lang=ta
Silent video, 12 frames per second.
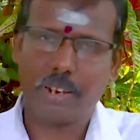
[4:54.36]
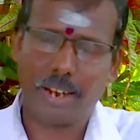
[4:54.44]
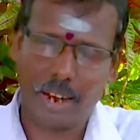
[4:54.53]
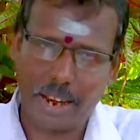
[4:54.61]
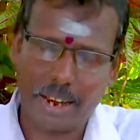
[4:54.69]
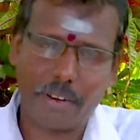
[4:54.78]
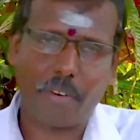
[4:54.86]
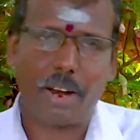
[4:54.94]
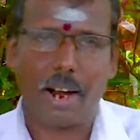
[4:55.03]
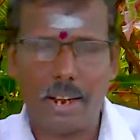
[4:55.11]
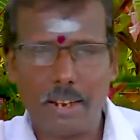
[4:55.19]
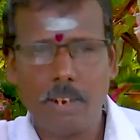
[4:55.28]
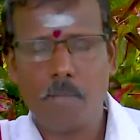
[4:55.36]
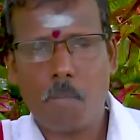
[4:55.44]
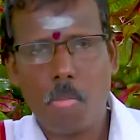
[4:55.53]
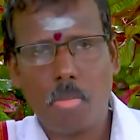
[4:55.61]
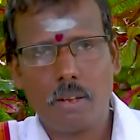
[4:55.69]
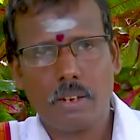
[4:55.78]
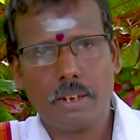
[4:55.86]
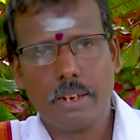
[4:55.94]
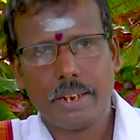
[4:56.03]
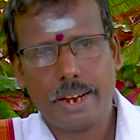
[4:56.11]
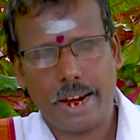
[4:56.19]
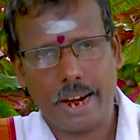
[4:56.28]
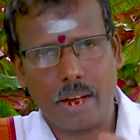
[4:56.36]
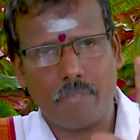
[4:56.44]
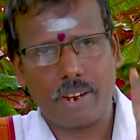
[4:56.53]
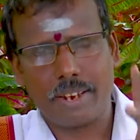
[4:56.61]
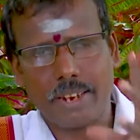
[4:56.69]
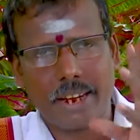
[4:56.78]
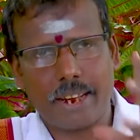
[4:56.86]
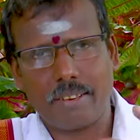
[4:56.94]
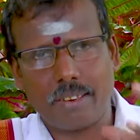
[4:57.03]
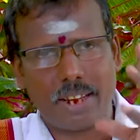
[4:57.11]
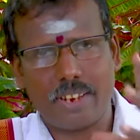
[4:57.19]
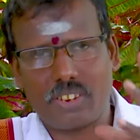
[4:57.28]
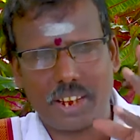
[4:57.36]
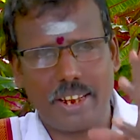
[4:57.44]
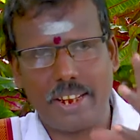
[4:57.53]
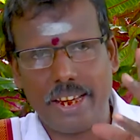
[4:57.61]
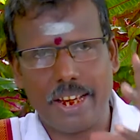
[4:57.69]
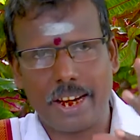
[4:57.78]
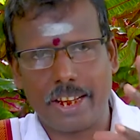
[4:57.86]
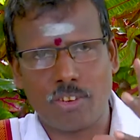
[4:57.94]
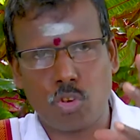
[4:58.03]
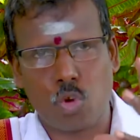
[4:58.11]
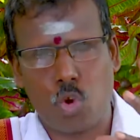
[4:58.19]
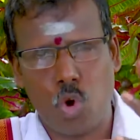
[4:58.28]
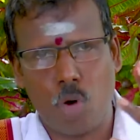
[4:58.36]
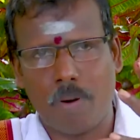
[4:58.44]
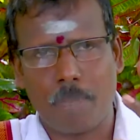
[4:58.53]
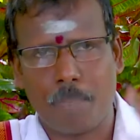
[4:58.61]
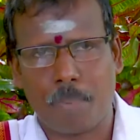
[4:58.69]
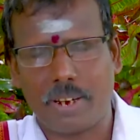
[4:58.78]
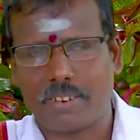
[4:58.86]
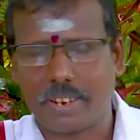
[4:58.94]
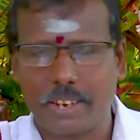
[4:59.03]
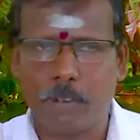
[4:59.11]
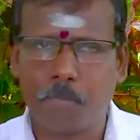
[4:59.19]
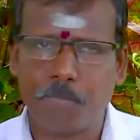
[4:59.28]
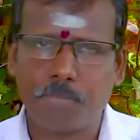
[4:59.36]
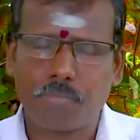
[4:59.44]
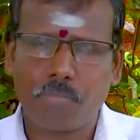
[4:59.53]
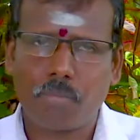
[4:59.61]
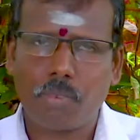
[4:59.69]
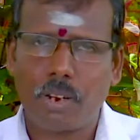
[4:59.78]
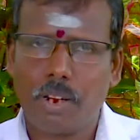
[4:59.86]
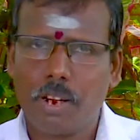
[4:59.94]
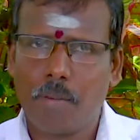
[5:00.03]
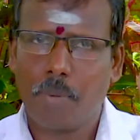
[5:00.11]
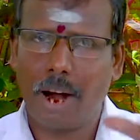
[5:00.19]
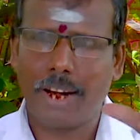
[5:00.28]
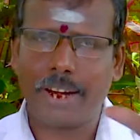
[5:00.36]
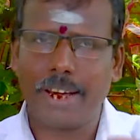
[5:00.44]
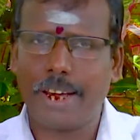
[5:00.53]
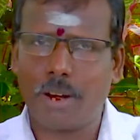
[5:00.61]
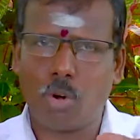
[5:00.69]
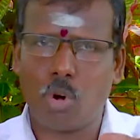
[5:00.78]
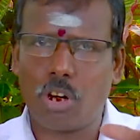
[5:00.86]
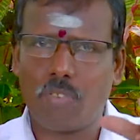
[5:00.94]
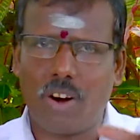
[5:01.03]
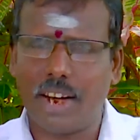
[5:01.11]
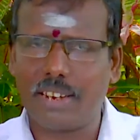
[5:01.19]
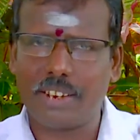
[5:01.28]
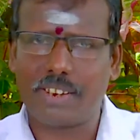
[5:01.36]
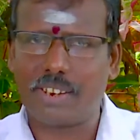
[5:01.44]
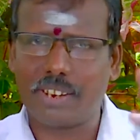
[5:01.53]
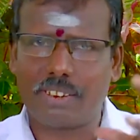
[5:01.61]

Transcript: இல்லை என்றால் கணவன் இறந்த செய்தி அறிந்து கோபப்பட்டு பாண்டியனோடு வாதிட்டு